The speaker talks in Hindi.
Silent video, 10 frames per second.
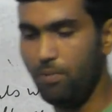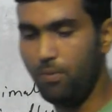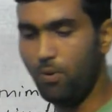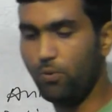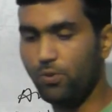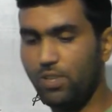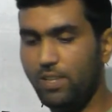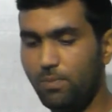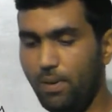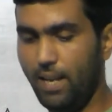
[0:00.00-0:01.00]
फिर वो कुछ
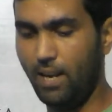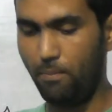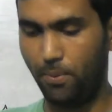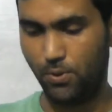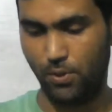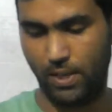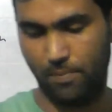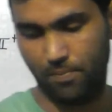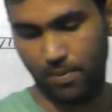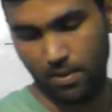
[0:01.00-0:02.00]
दिन इसमें डिकम्पोज होगी
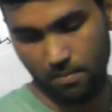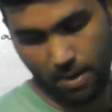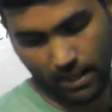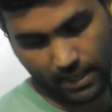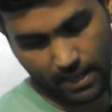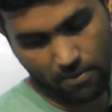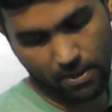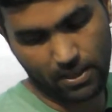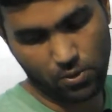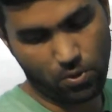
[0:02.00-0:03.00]
बैक्टीरिया
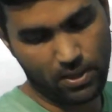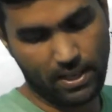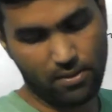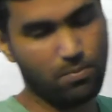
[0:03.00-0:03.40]
वगैरह छोड़ देंगे